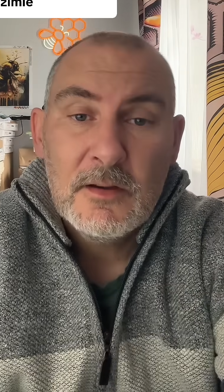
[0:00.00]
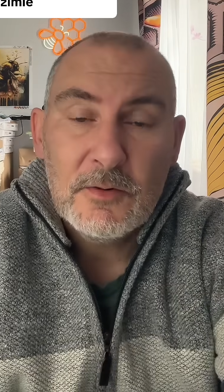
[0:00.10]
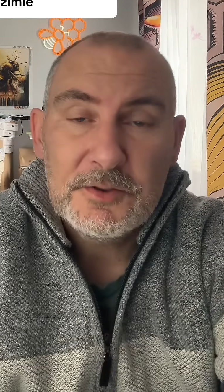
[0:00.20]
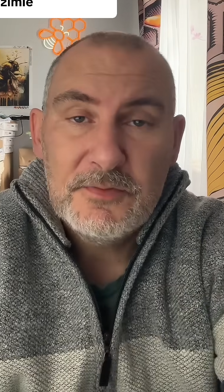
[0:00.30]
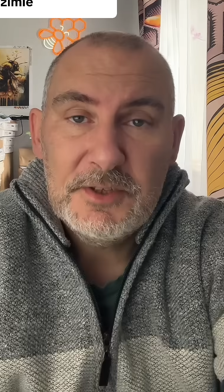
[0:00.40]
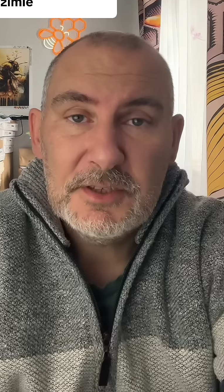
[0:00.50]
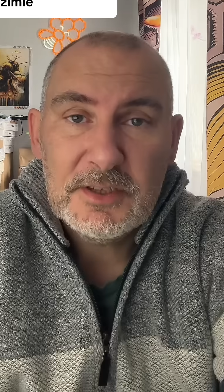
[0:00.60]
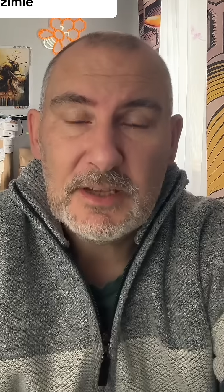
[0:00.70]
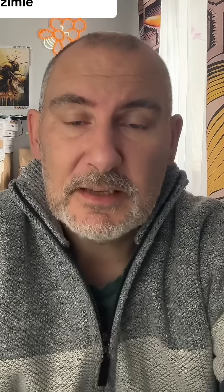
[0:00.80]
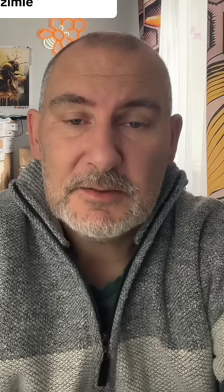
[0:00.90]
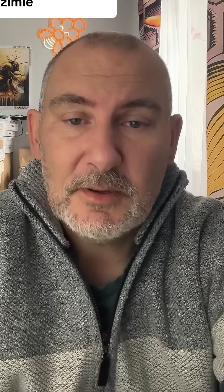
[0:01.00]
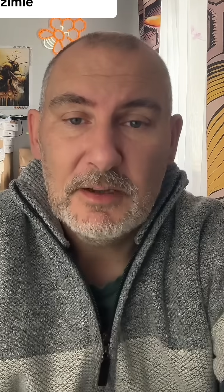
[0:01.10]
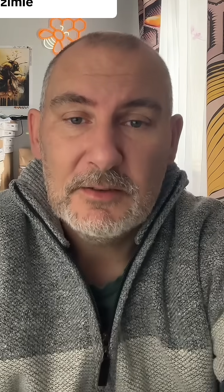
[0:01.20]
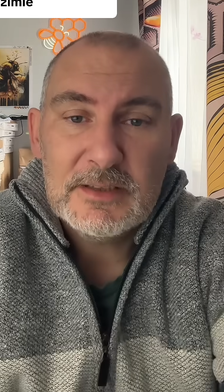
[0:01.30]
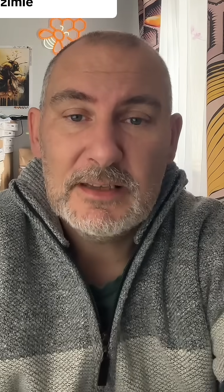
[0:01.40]
Oczywiście, że tak,
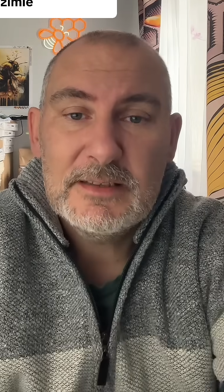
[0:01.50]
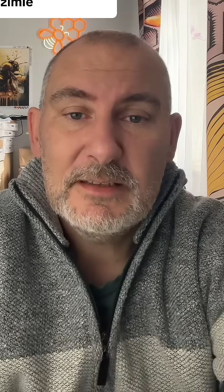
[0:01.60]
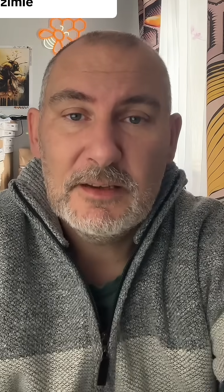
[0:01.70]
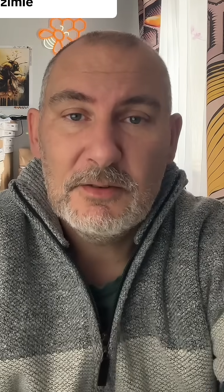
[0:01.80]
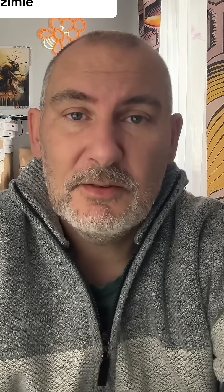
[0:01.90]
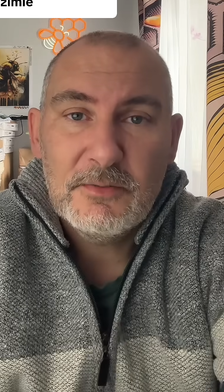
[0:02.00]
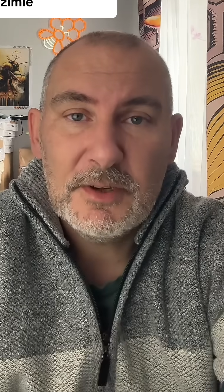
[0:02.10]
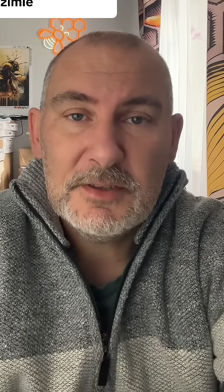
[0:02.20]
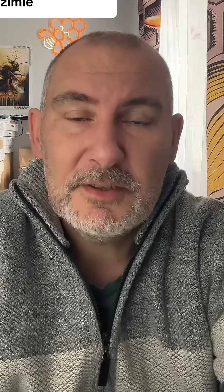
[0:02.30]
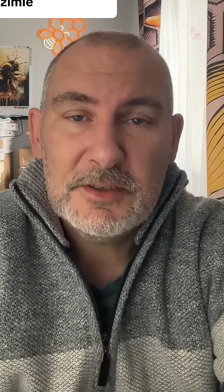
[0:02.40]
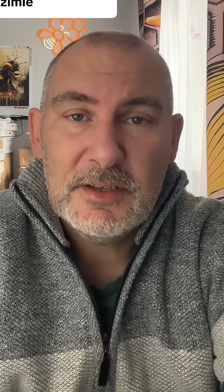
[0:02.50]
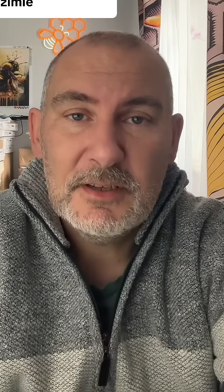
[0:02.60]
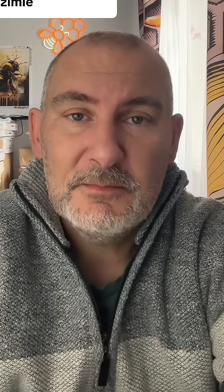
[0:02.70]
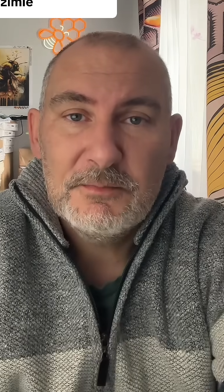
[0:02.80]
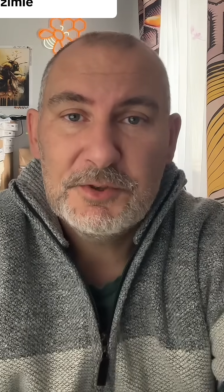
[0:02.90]
słuchaj. No z racji tego właśnie,
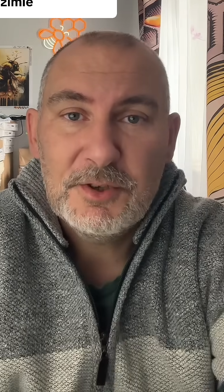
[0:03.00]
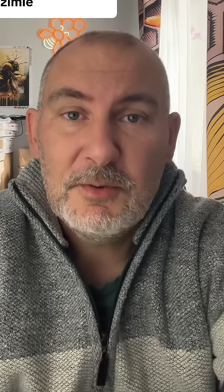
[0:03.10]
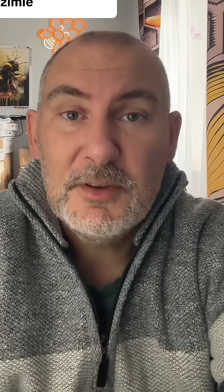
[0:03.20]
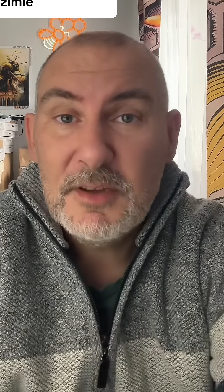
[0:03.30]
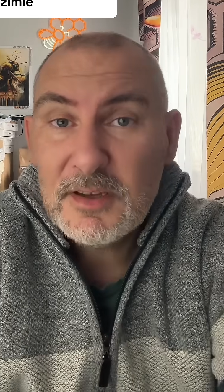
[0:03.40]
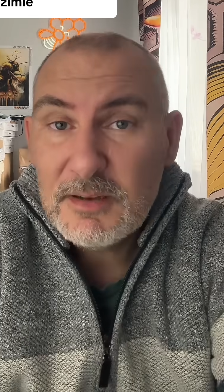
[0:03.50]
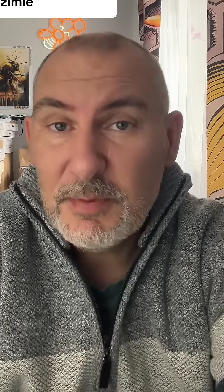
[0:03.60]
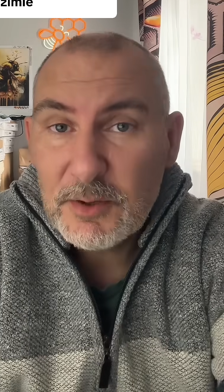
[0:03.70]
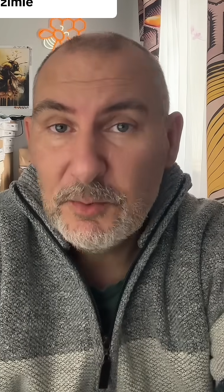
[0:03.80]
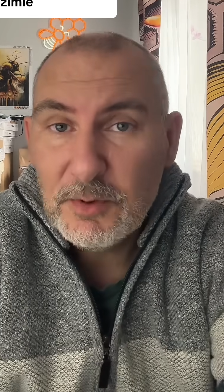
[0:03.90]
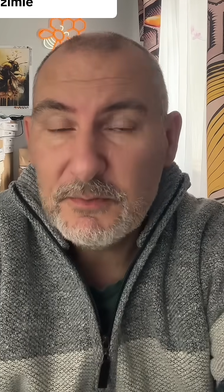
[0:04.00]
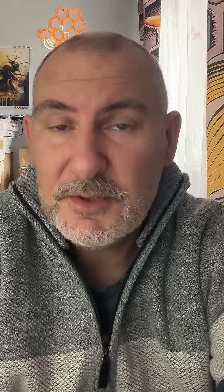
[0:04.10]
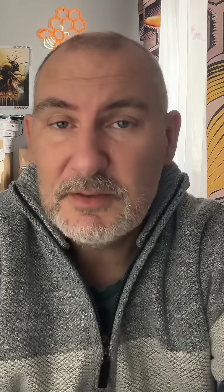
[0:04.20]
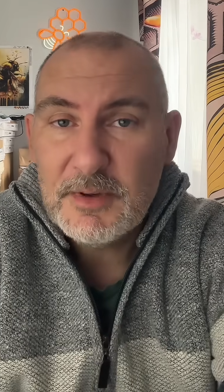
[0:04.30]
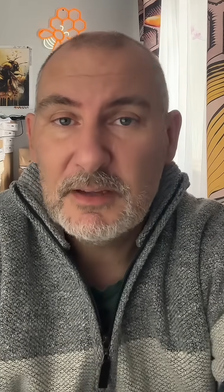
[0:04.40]
że pszczoły nie hibernują w
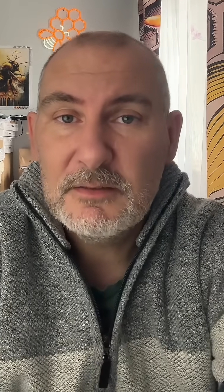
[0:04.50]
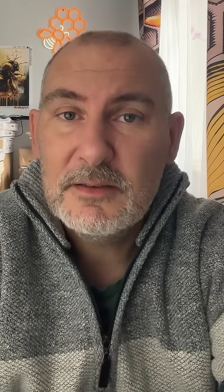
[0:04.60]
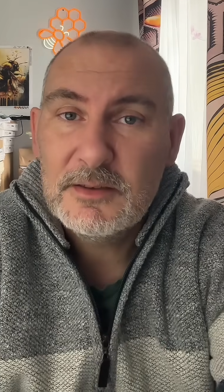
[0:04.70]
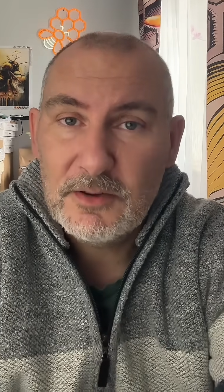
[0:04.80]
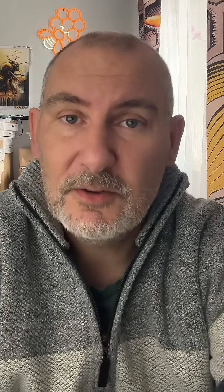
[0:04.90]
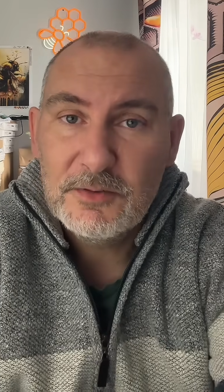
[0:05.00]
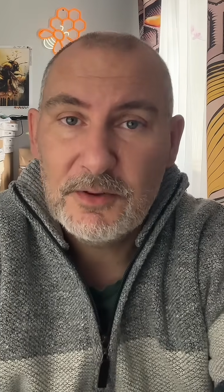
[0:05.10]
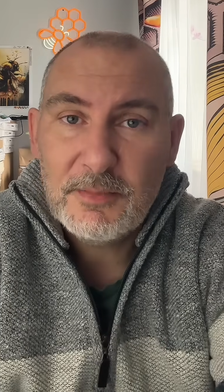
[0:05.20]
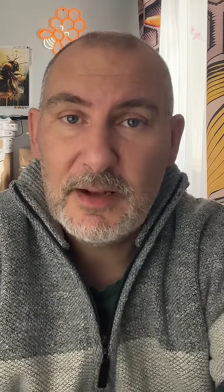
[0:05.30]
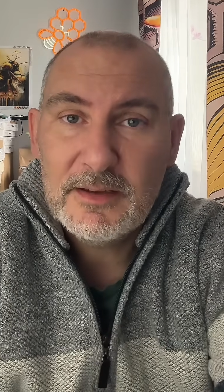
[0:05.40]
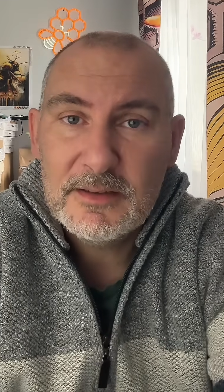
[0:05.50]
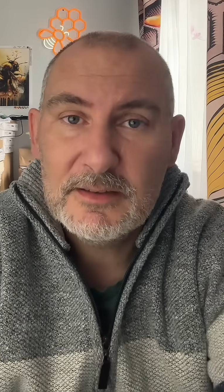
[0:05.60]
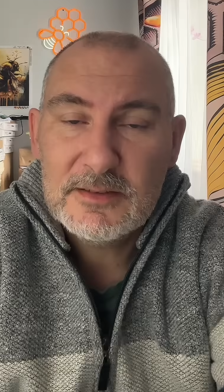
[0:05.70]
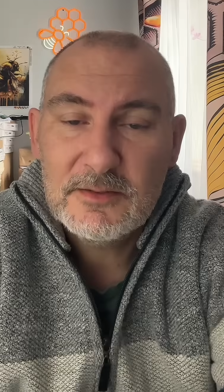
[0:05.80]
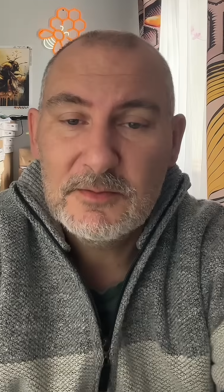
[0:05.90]
zimie, tylko
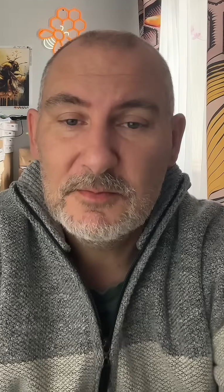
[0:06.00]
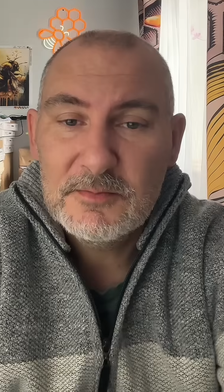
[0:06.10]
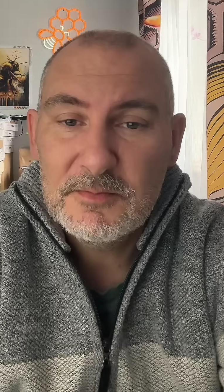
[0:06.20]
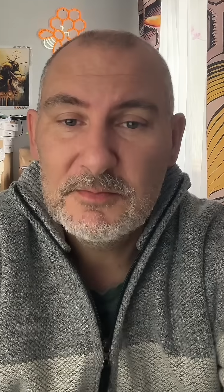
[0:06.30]
normalnie są,